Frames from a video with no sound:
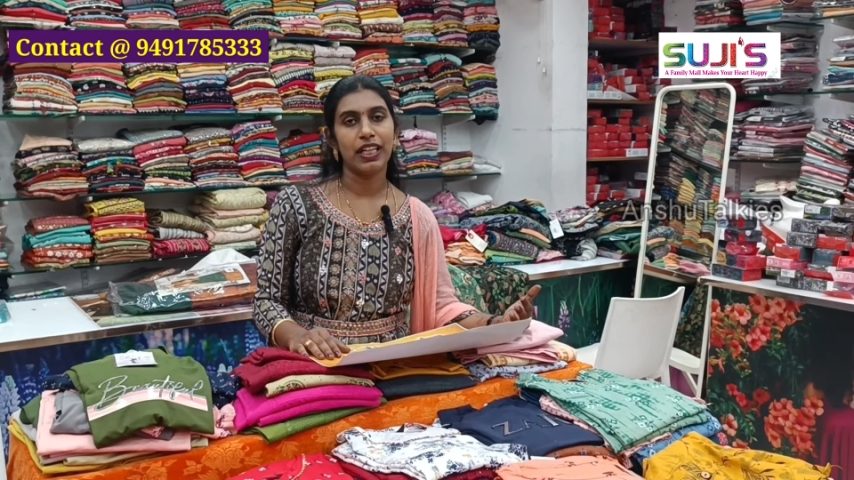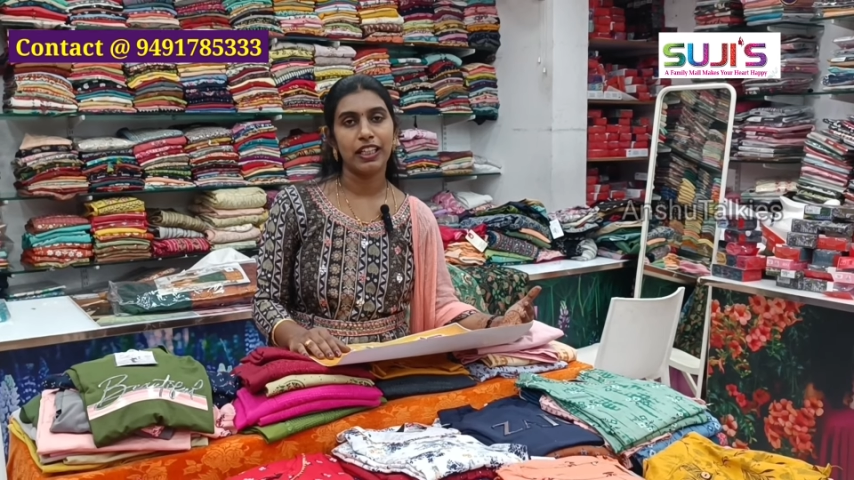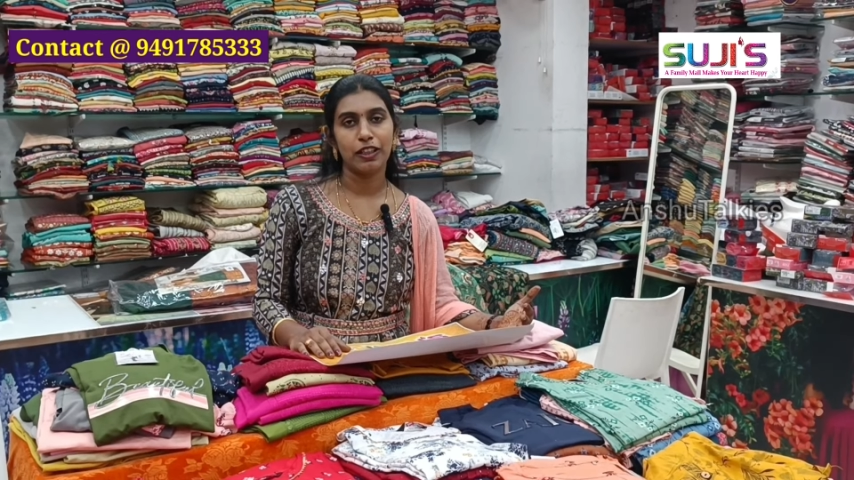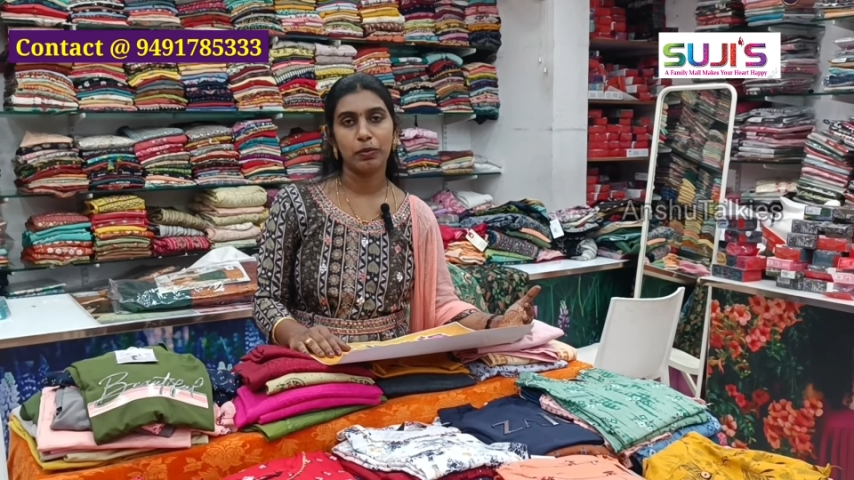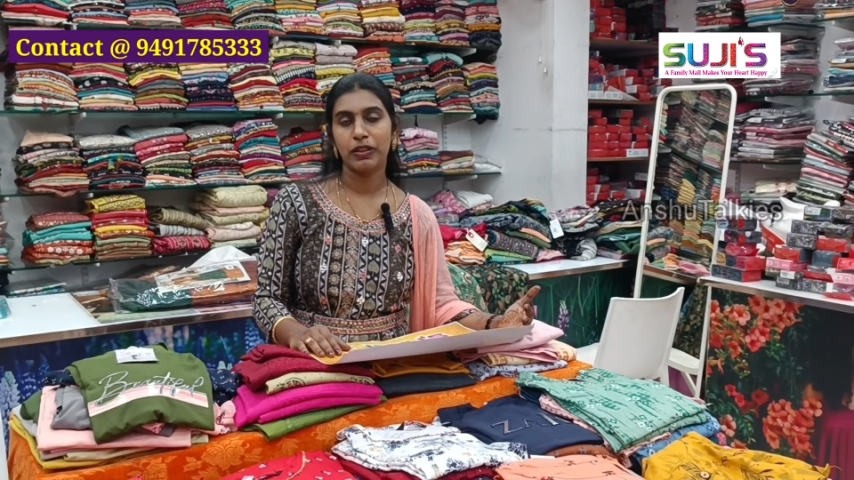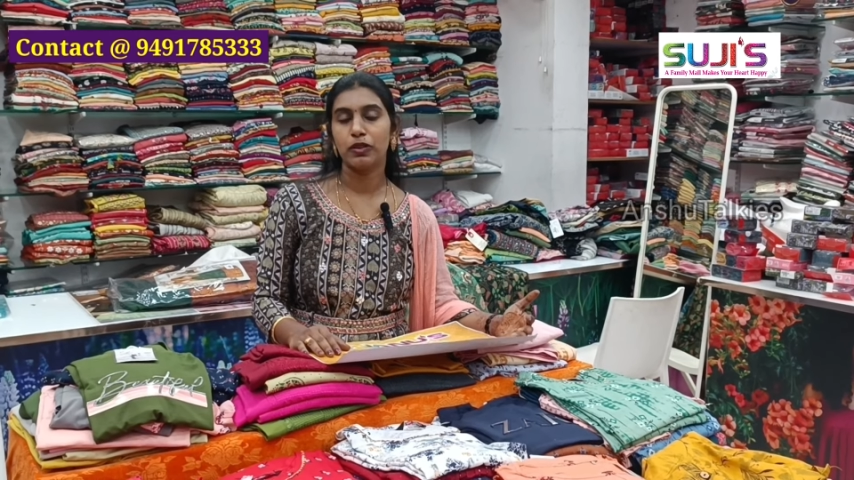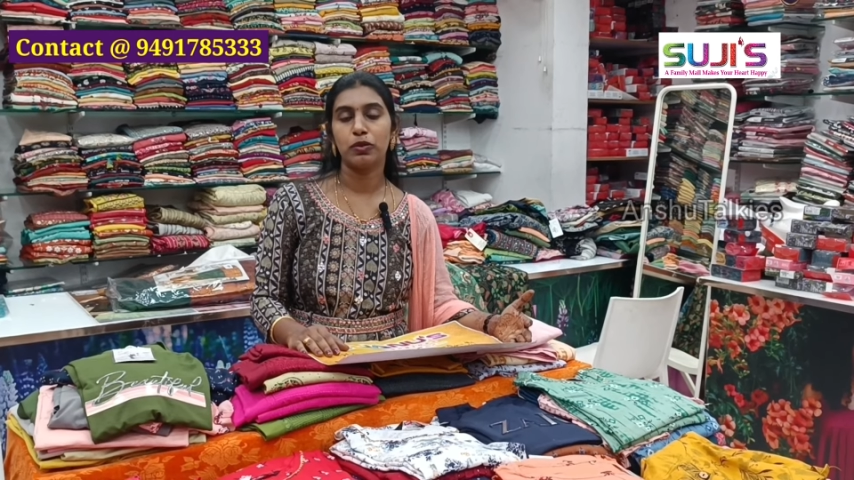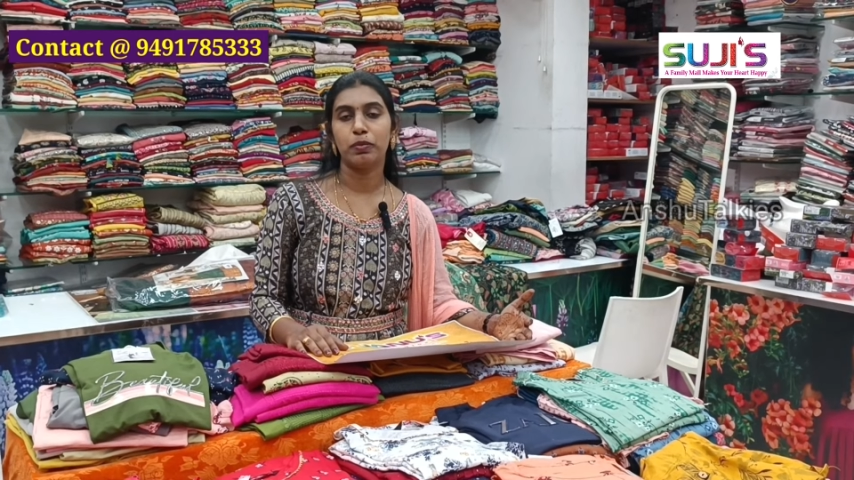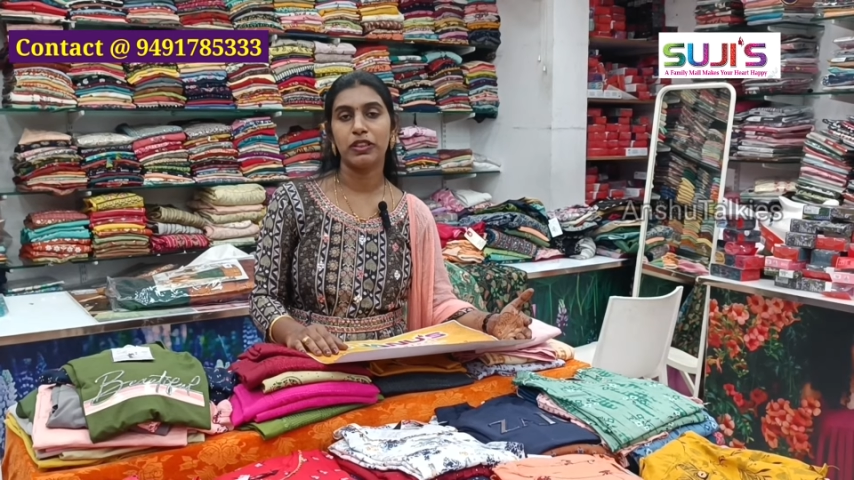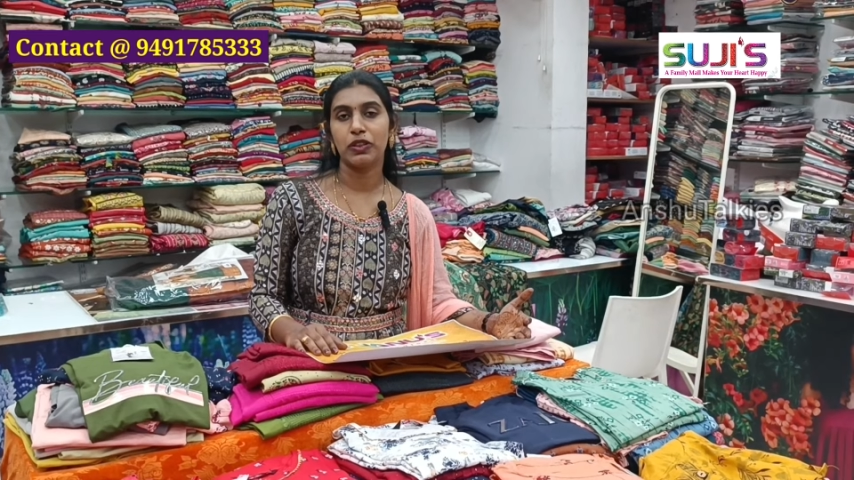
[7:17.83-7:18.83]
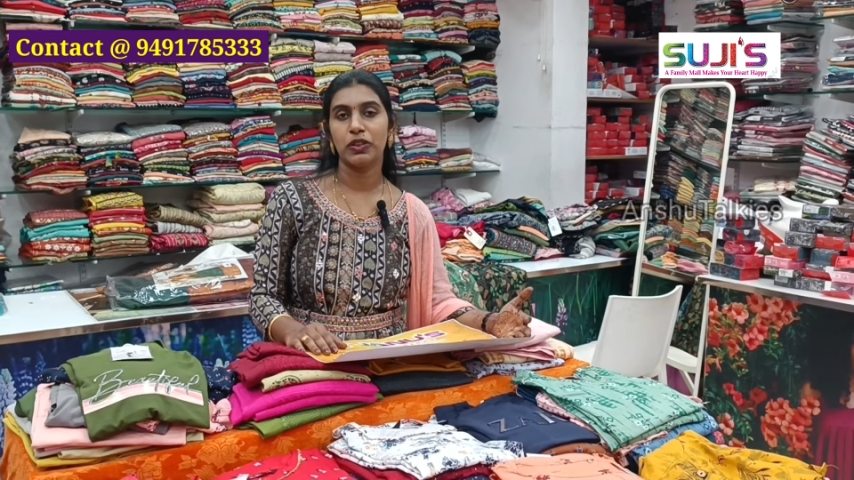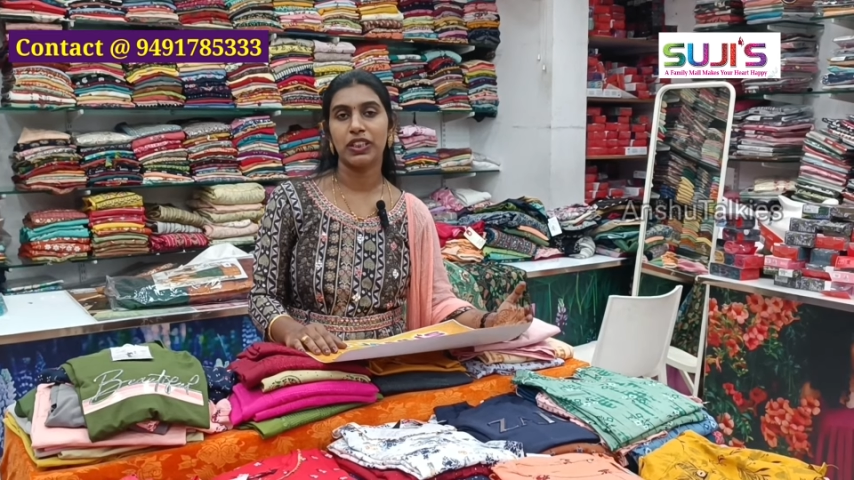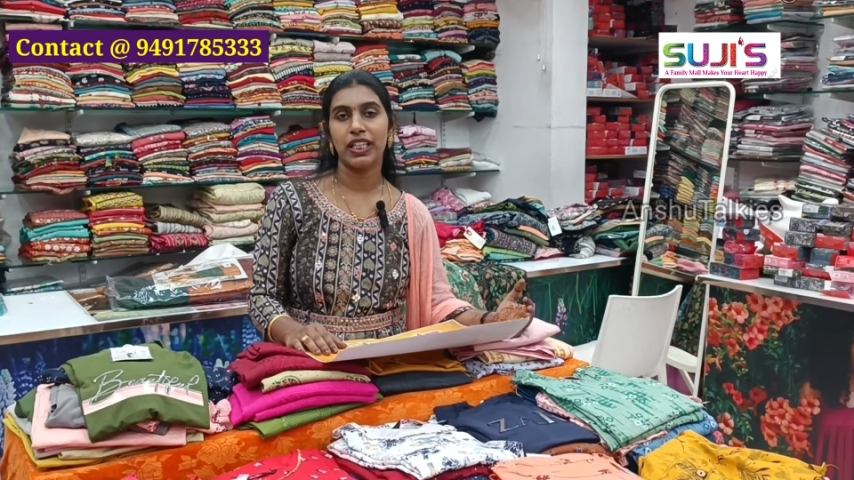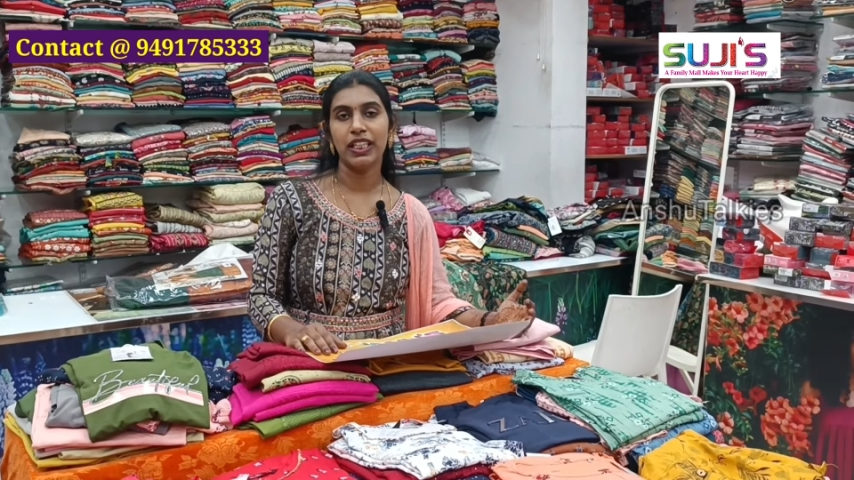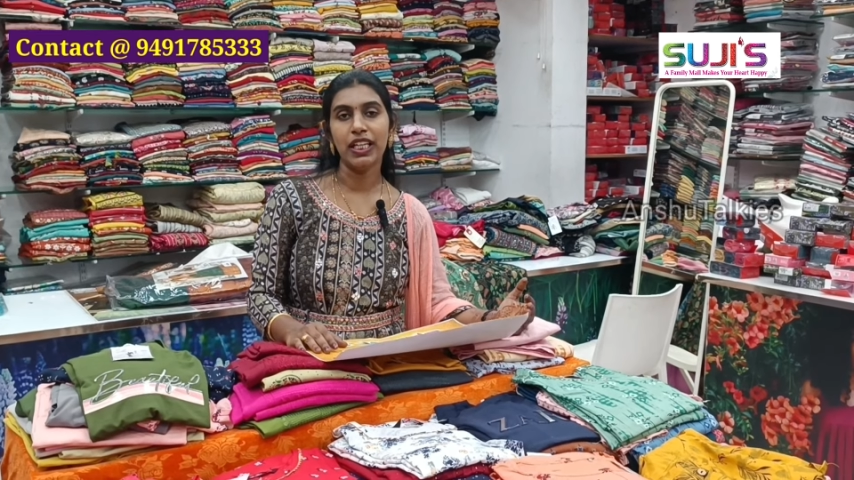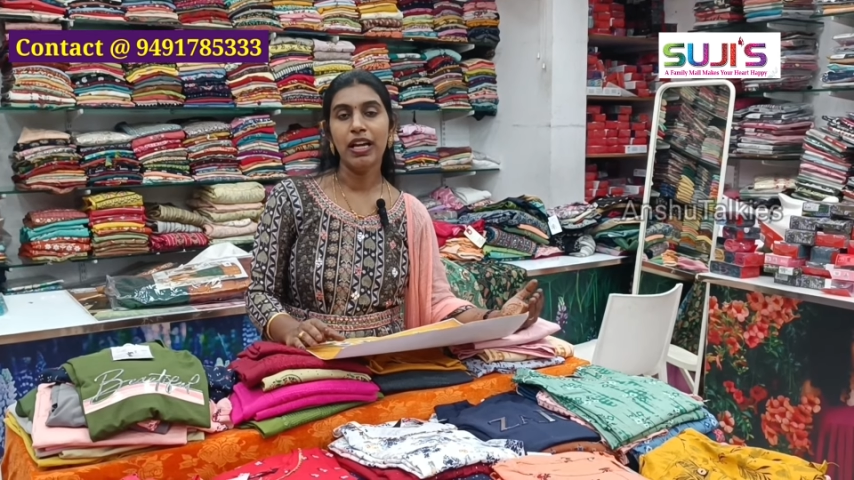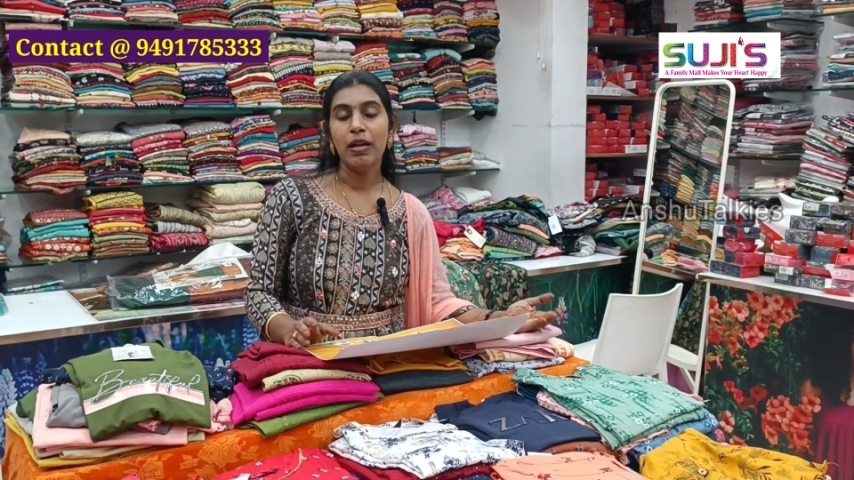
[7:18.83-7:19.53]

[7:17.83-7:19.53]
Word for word: హండ్రెడ్ రూపీస్ కూపన్స్ వస్తాయి